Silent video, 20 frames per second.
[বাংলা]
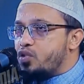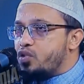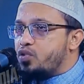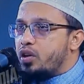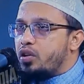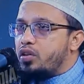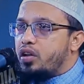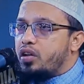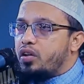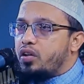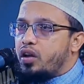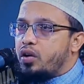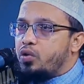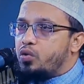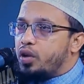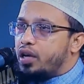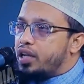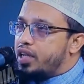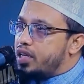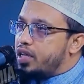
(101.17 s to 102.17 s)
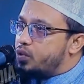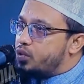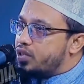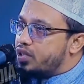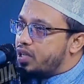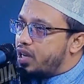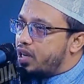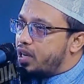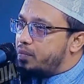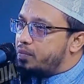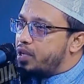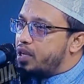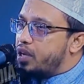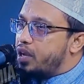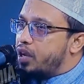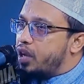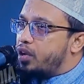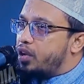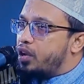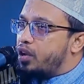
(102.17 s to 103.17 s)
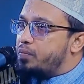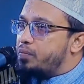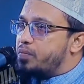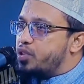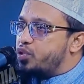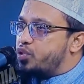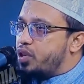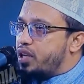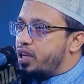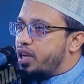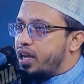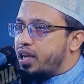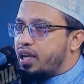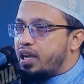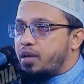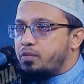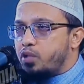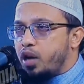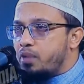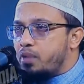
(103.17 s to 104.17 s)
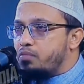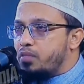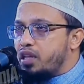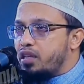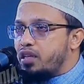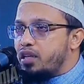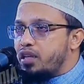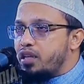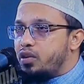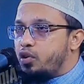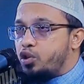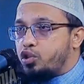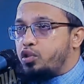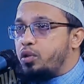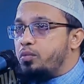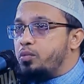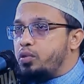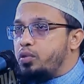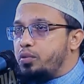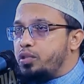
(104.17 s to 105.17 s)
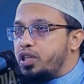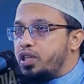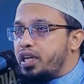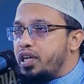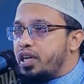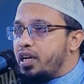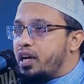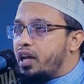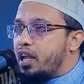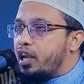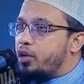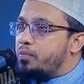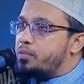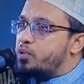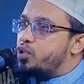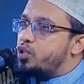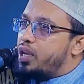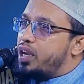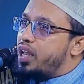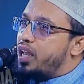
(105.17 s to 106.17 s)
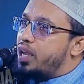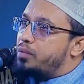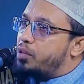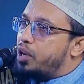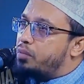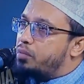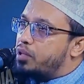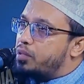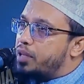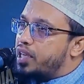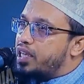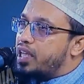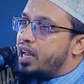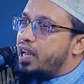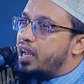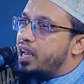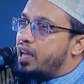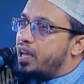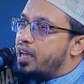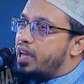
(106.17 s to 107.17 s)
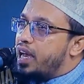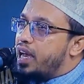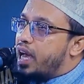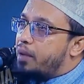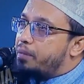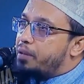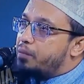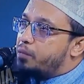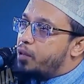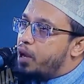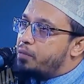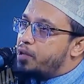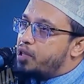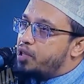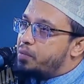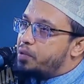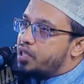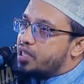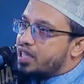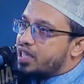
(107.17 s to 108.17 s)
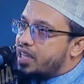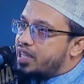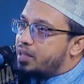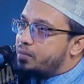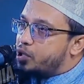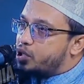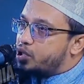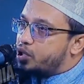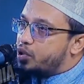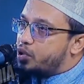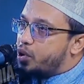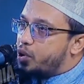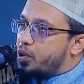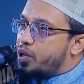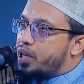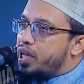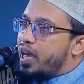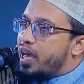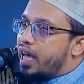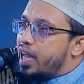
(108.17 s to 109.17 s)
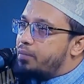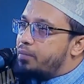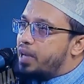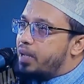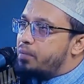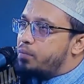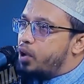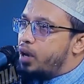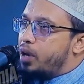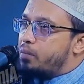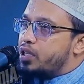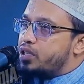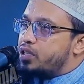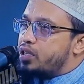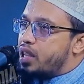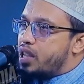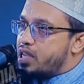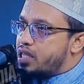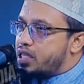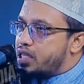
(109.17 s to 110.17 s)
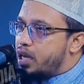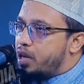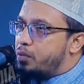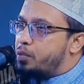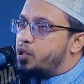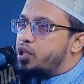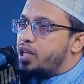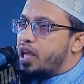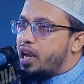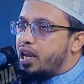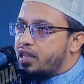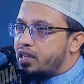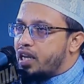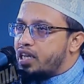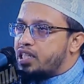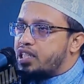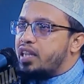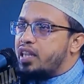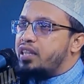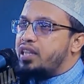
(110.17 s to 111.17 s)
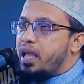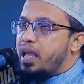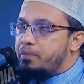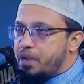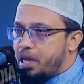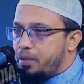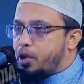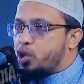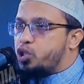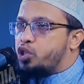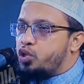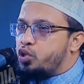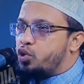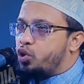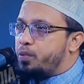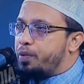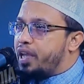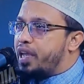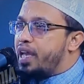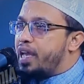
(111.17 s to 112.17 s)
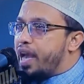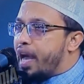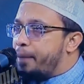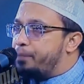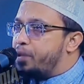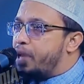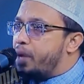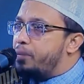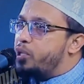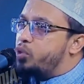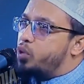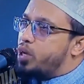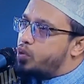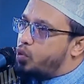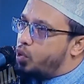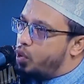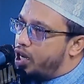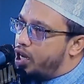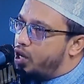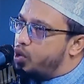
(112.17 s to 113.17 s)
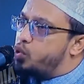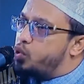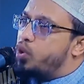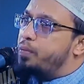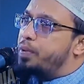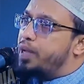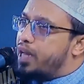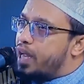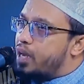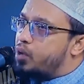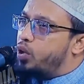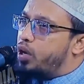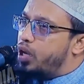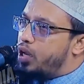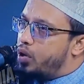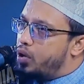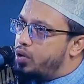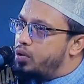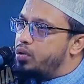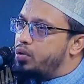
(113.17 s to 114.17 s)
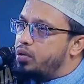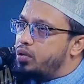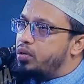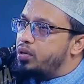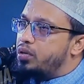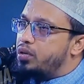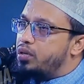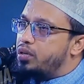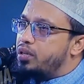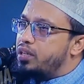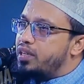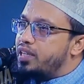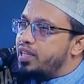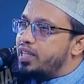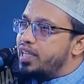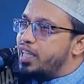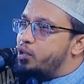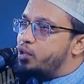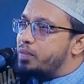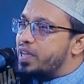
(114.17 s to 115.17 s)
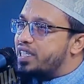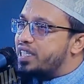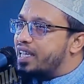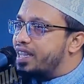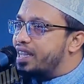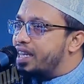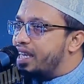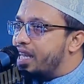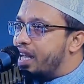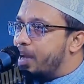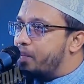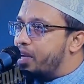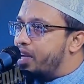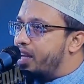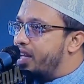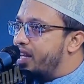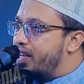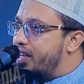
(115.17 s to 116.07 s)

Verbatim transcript: সাল্লাহ ওয়াসাল্লাম আল্লাহ আলা মোহাম্মদ অর্থ বুঝে বুঝে আল্লাহ আল্লাহ মোহাম্মদ মানে কি আল্লাহ আপনি মোহাম্মদের প্রতি শান্তি বর্ষণ করুন আরে ভাই মোহাম্মদ সাল্লাহ প্রতি আল্লাহ তালা শান্তি এমনি বর্ষণ করবে আপনি আমি দোয়া করলেও করবে না করলেও কিন্তু মাঝখান থেকে আমরা